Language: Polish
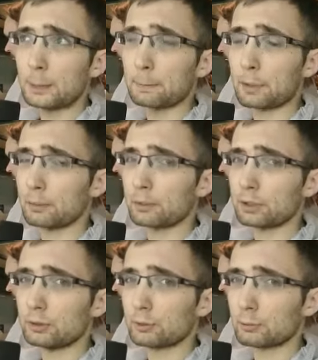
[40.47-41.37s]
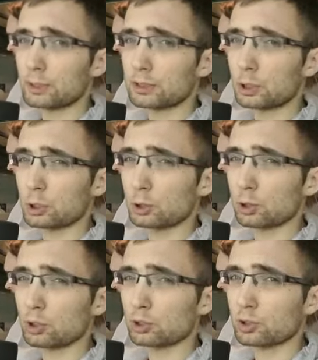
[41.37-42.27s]
mamy informacje
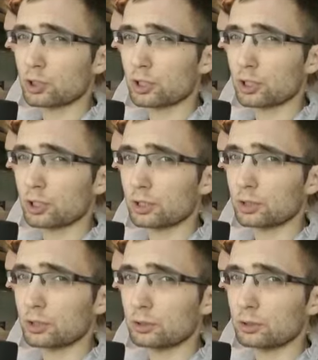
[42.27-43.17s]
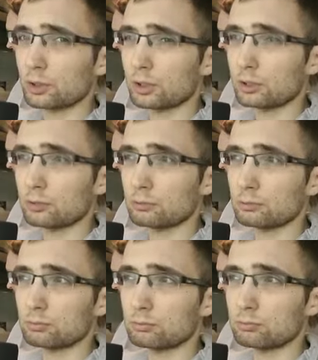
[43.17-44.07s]
dotyczące na... No,
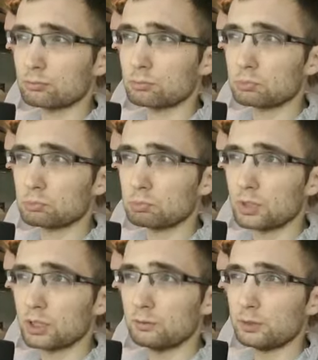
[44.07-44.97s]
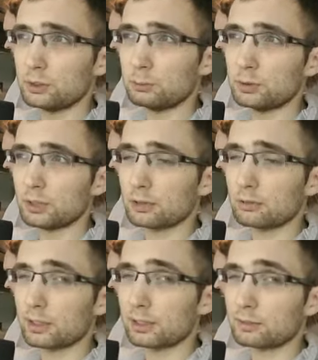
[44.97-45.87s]
Wiedźmina
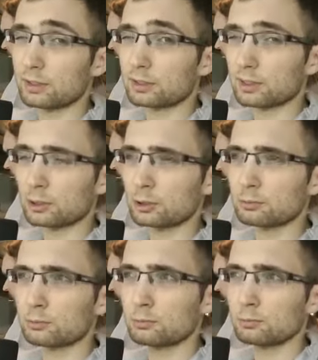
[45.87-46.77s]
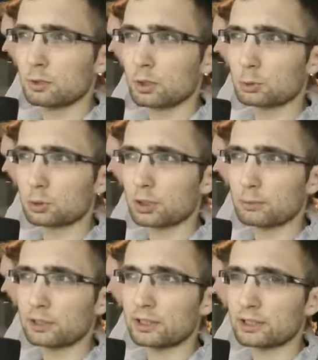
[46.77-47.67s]
2.0, który
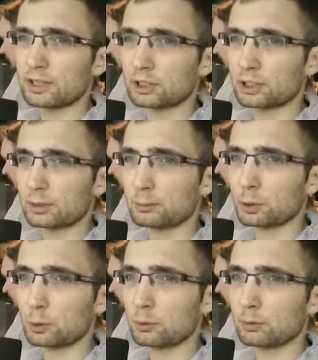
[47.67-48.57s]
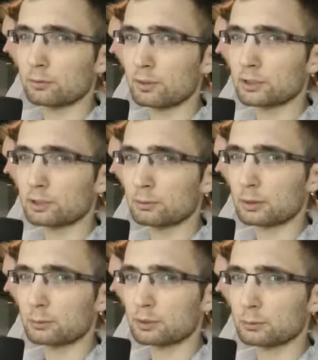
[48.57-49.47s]
chyba nie jest aż tak przełomową wersją,
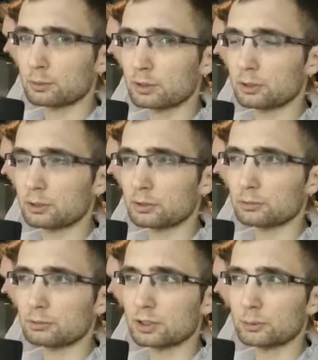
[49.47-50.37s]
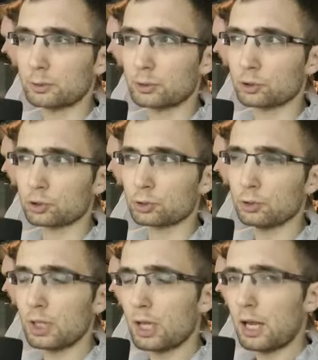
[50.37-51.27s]
jakby sobie tego CD Projekt
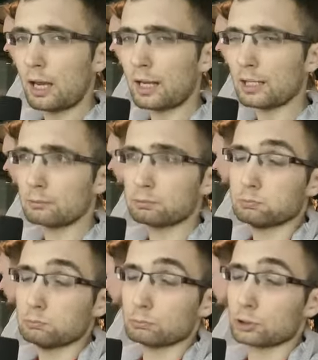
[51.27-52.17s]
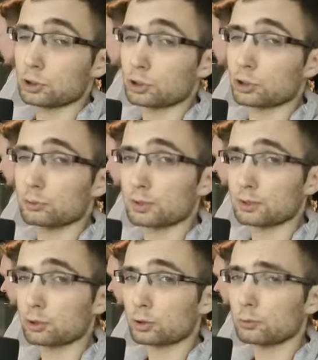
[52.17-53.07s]
życzył, ale może jeszcze czymś
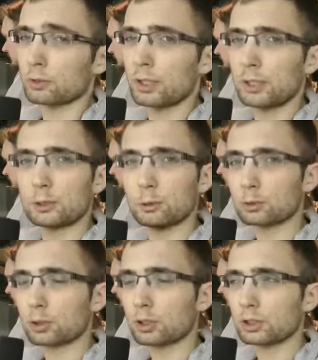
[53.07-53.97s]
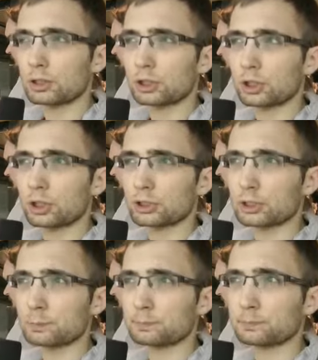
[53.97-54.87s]
zaskoczą. Jutro też
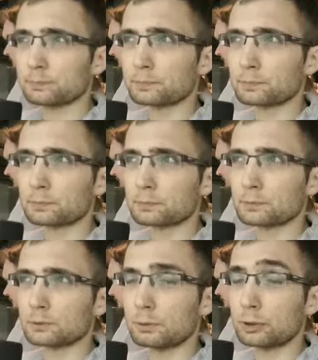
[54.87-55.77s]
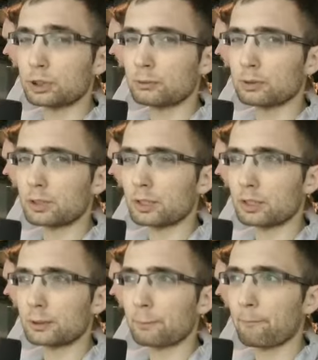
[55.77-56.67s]
jest, mm, będziemy
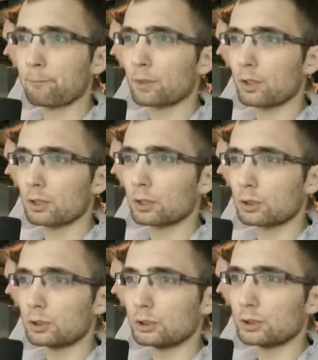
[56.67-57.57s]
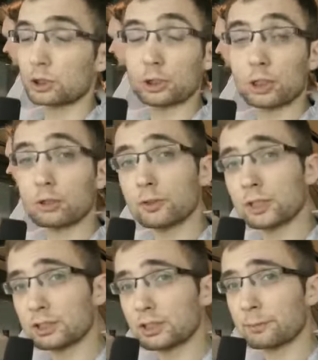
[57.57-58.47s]
na jesiennej
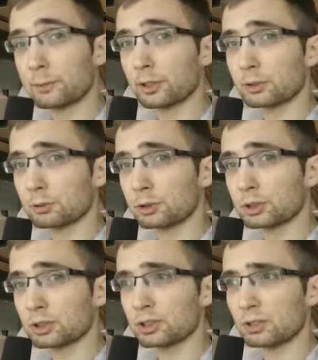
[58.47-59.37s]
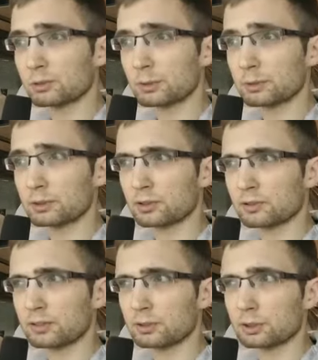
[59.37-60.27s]
konferencji projektu, gdzie zostaną
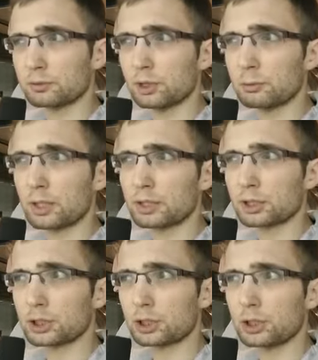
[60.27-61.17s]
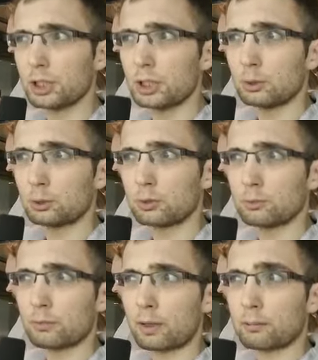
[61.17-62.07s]
zaprezentowane właśnie Wiedźmin, a także
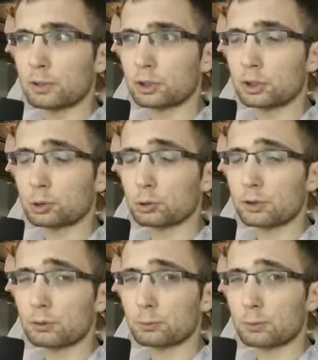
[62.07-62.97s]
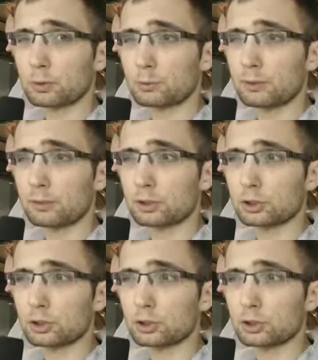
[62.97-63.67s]
mamy nadzieję, że uda nam się porozmawiać